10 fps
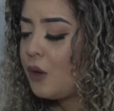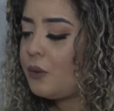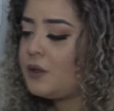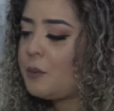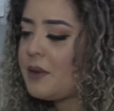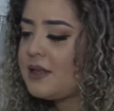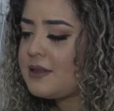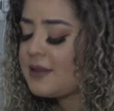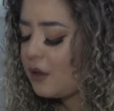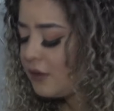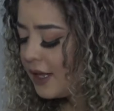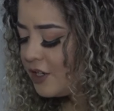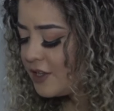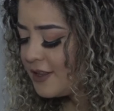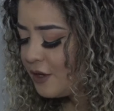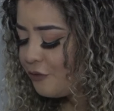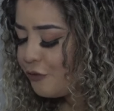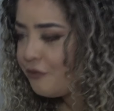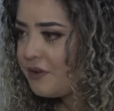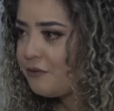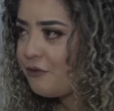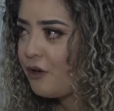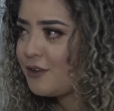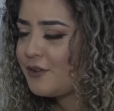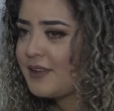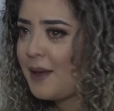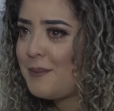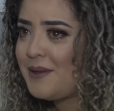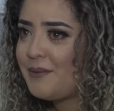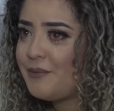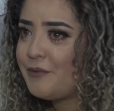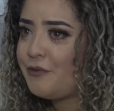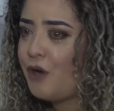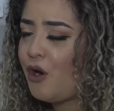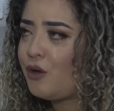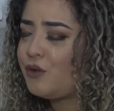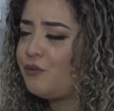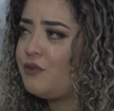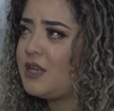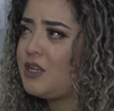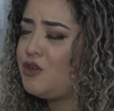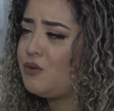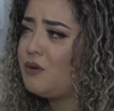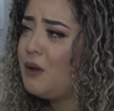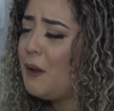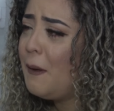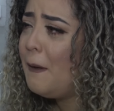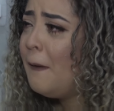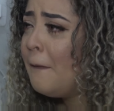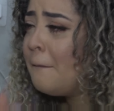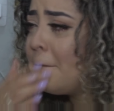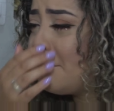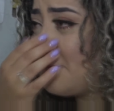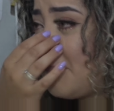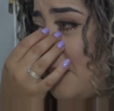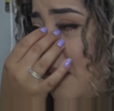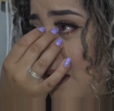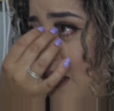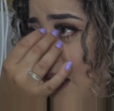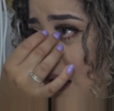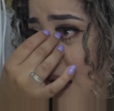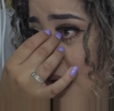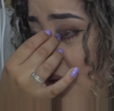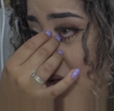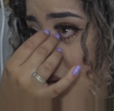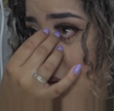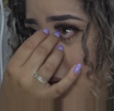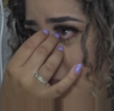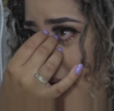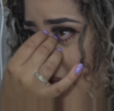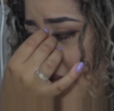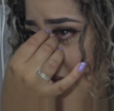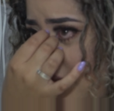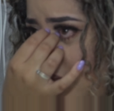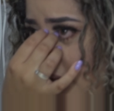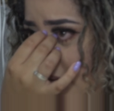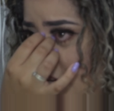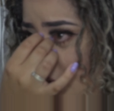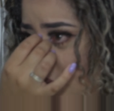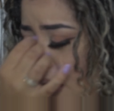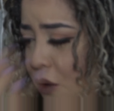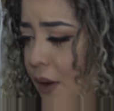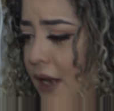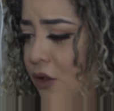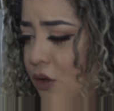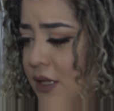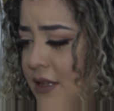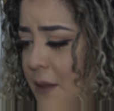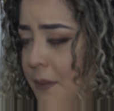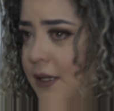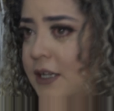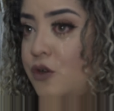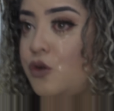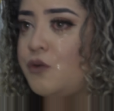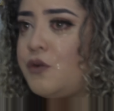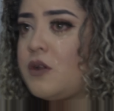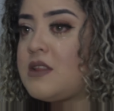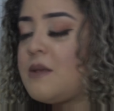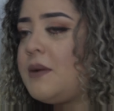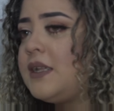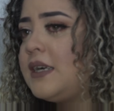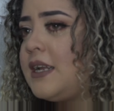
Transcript: Quando eu penso em saudade assim, eu fico vendo foto, sabe? Foto, vídeo. E o que mata a saudade é eu estar tá com ele toda semana, todo final de semana,